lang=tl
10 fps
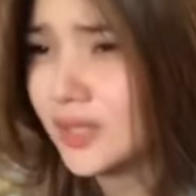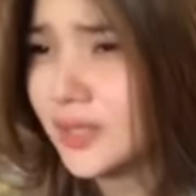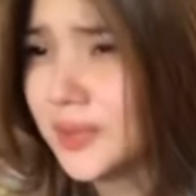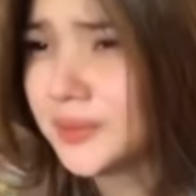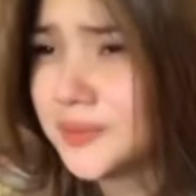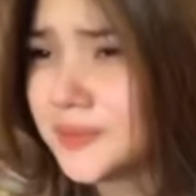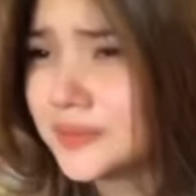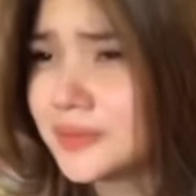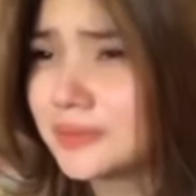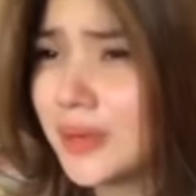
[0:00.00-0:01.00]
Hindi mo na
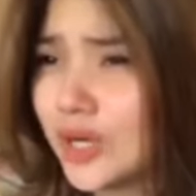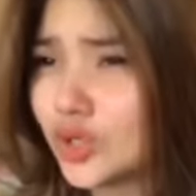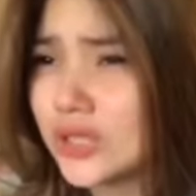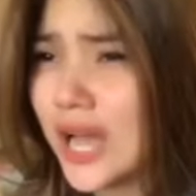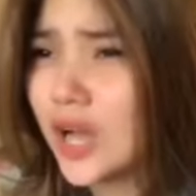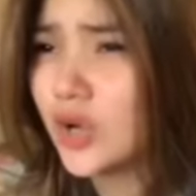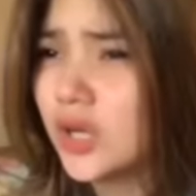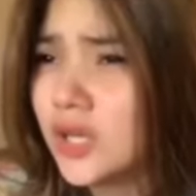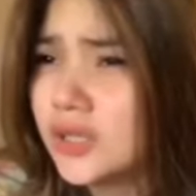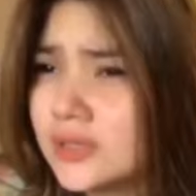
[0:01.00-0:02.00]
kaya. Pagod
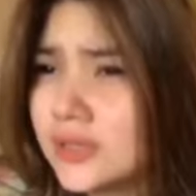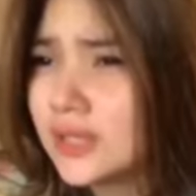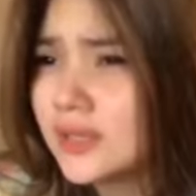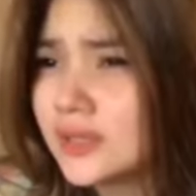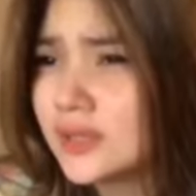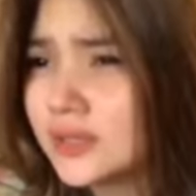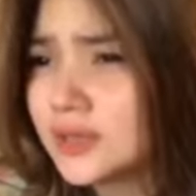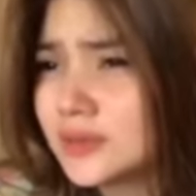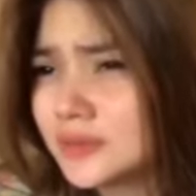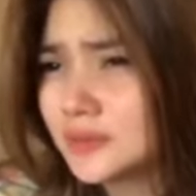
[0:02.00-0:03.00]
na ako. Ayaw
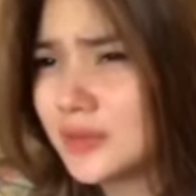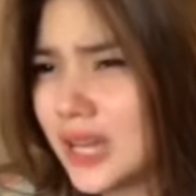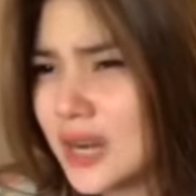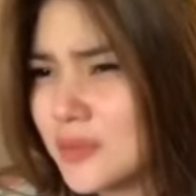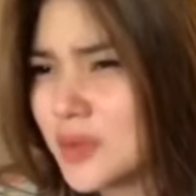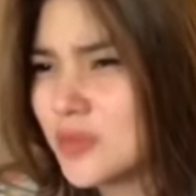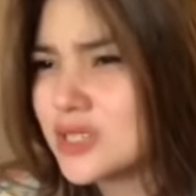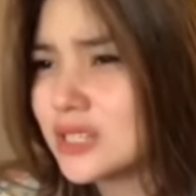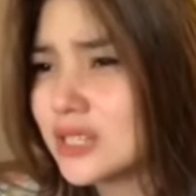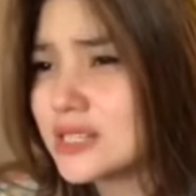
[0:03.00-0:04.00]
mo na.
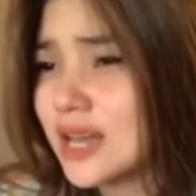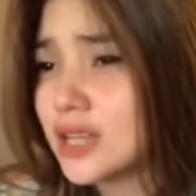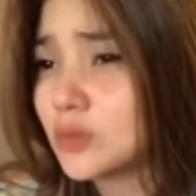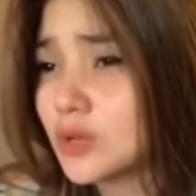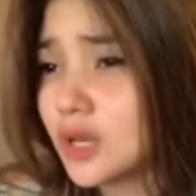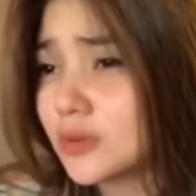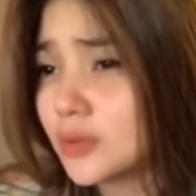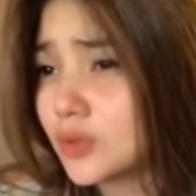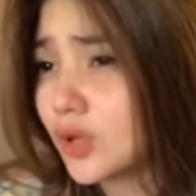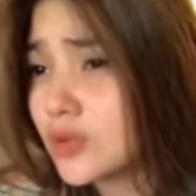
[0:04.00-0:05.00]
Pakiramdam ko, sinasayang ko
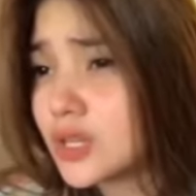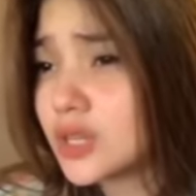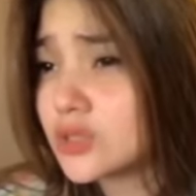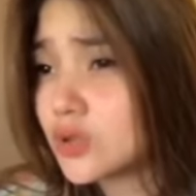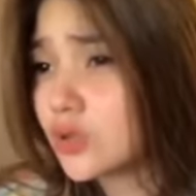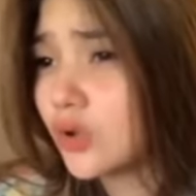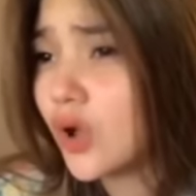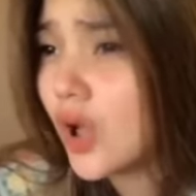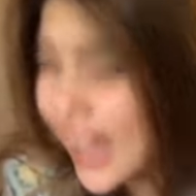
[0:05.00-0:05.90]
yung buhay ko sa relasyon